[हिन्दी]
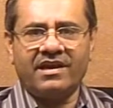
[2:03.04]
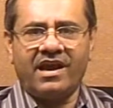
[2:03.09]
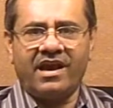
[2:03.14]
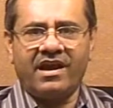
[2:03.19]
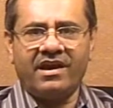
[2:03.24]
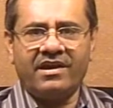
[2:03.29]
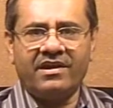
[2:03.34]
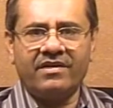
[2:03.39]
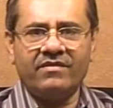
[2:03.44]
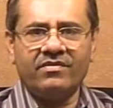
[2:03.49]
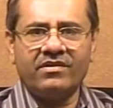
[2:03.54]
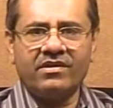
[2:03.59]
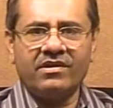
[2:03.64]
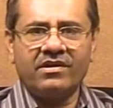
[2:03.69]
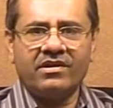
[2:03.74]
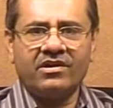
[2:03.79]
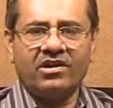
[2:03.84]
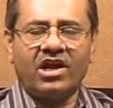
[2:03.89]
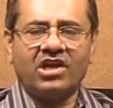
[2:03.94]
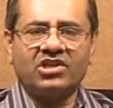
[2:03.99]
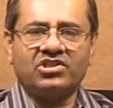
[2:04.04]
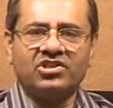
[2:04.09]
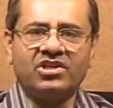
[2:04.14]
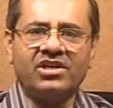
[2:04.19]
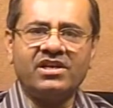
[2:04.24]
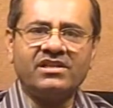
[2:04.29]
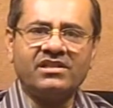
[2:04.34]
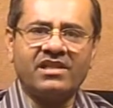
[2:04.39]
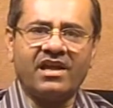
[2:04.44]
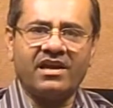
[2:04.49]
क्या है
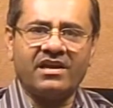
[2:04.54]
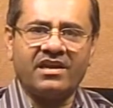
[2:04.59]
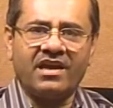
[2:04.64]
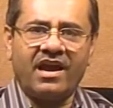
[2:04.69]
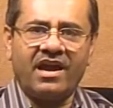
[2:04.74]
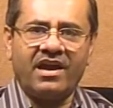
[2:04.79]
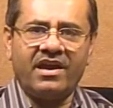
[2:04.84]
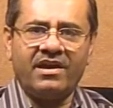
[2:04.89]
राष्ट्रीयता क्या